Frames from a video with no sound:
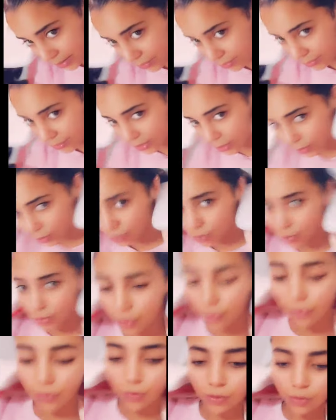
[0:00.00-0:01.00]
كيف
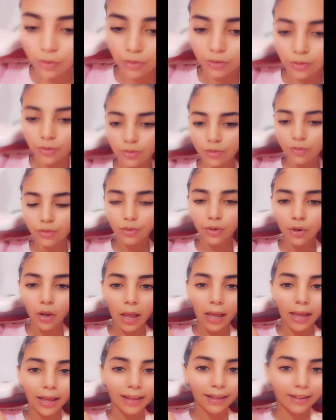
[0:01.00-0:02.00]
كتشوفوا
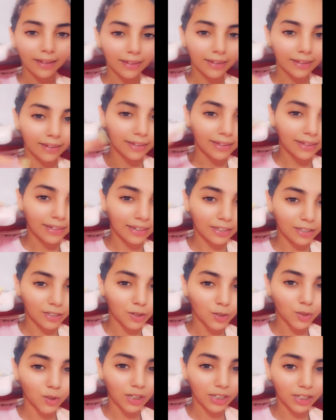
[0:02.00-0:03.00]
آه،
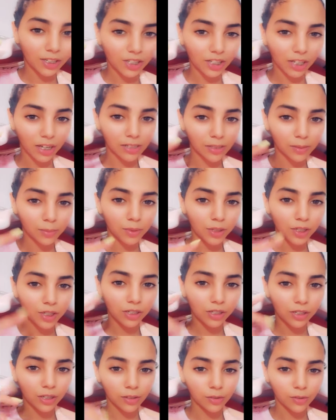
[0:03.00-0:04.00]
كيغسلوا ليا شعري باش
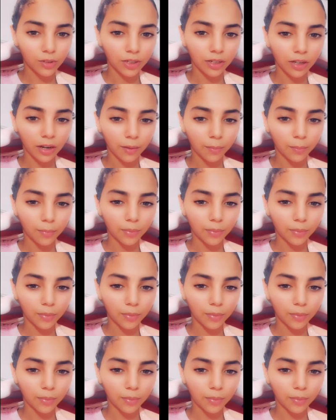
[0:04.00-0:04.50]
يديروا ليا